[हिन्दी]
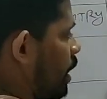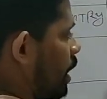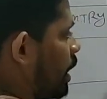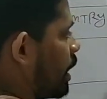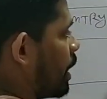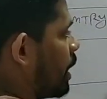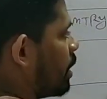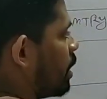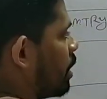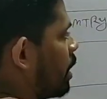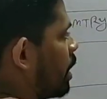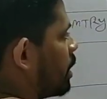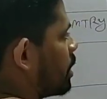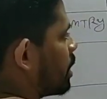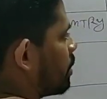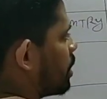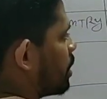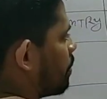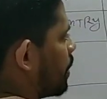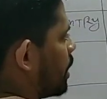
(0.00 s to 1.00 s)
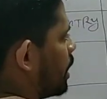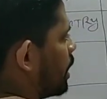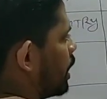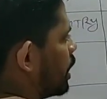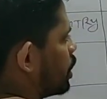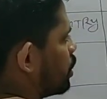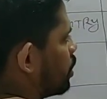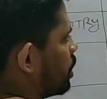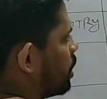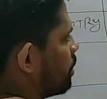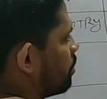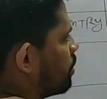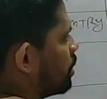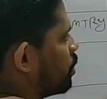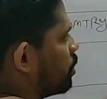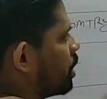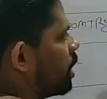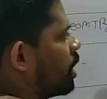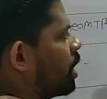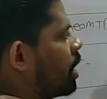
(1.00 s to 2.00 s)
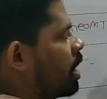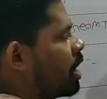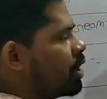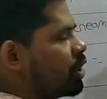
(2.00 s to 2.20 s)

ठीक है ये सबसे पहले नेचुरल नंबर हो गया